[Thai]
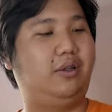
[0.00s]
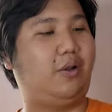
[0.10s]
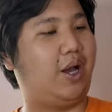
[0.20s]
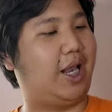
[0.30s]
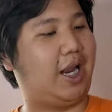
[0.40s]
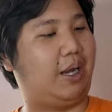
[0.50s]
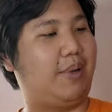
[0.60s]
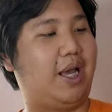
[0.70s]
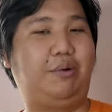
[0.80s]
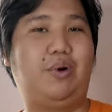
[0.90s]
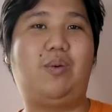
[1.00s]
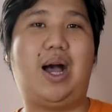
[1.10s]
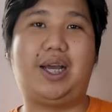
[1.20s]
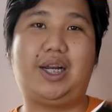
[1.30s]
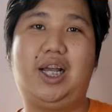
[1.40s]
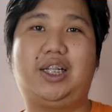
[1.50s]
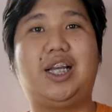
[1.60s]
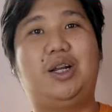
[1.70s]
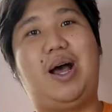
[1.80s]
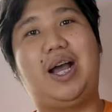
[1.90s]
ต้องหันหลังมาหรือว่าวางเครื่องถ้า
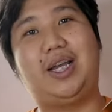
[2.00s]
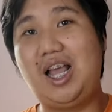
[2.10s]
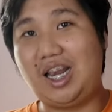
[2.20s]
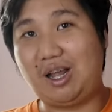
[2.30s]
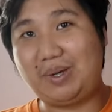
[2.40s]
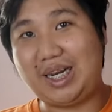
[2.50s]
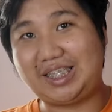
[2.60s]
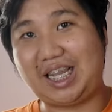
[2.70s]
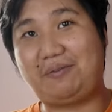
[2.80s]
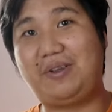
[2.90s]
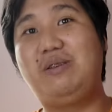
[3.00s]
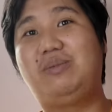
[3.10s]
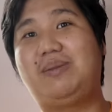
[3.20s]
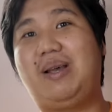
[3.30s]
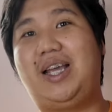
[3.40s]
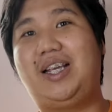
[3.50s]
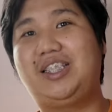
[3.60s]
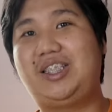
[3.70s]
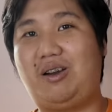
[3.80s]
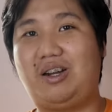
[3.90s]
เกิดวางเครื่องเราไม่ได้ใส่ฟิล์มใช่ไหม
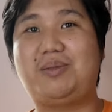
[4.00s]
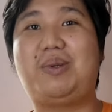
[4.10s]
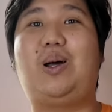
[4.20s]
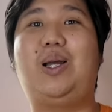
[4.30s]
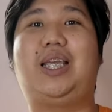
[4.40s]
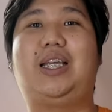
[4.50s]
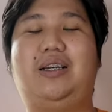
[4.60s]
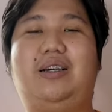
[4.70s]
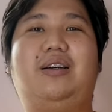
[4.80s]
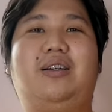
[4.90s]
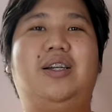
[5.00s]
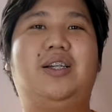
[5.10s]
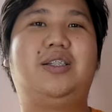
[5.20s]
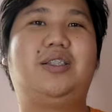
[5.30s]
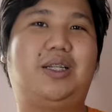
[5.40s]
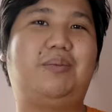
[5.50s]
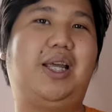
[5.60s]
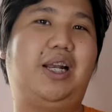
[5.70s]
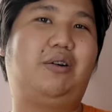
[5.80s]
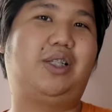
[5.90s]
จอก็จะเป็นรอยเออจึงทำให้
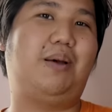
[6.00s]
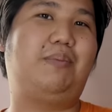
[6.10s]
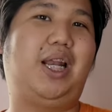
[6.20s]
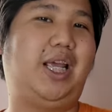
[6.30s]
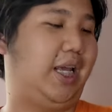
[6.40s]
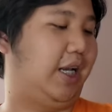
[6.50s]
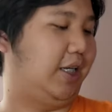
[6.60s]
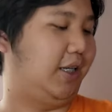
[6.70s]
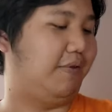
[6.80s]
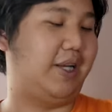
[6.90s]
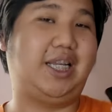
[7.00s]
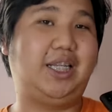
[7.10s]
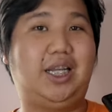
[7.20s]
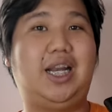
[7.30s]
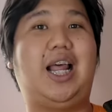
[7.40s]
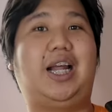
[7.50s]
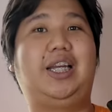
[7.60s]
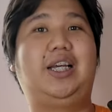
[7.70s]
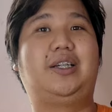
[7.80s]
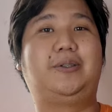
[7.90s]
เราแทบไม่ได้เห็นไฟแจ้งเตือนด้านหลังนี้
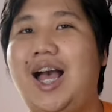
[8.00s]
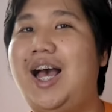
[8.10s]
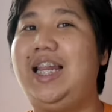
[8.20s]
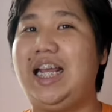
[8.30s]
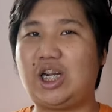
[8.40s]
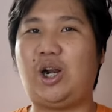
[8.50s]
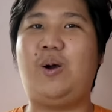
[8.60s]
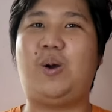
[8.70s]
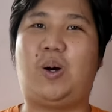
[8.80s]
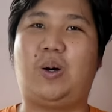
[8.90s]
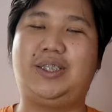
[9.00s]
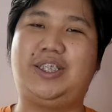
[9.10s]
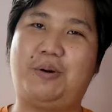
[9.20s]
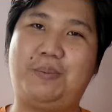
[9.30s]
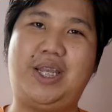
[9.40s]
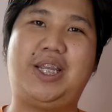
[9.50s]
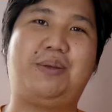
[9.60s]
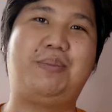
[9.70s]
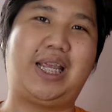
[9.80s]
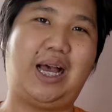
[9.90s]
เลยอ่าเรื่องกล้องของ Xiaomi Mi
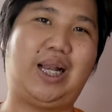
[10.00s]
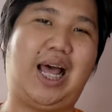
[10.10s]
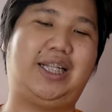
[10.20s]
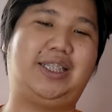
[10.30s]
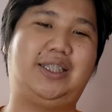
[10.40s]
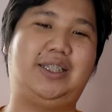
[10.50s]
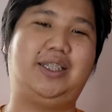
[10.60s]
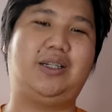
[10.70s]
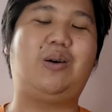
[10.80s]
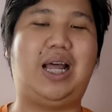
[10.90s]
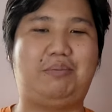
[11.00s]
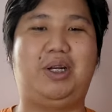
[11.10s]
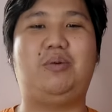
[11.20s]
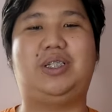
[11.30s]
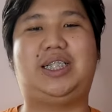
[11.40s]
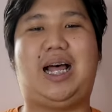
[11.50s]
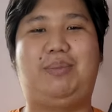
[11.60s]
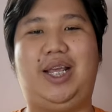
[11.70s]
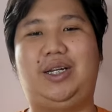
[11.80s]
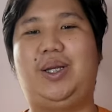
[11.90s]
ไนน์ Lite กล้องหลังมีทั้งหมดสาม
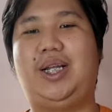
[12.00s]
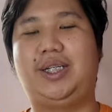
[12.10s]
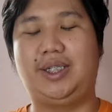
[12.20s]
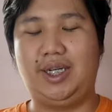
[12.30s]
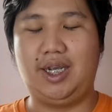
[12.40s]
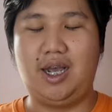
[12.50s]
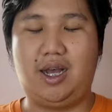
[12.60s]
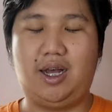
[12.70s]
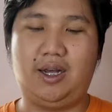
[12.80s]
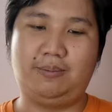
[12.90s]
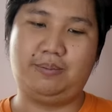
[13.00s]
เลนด้วยกันเออ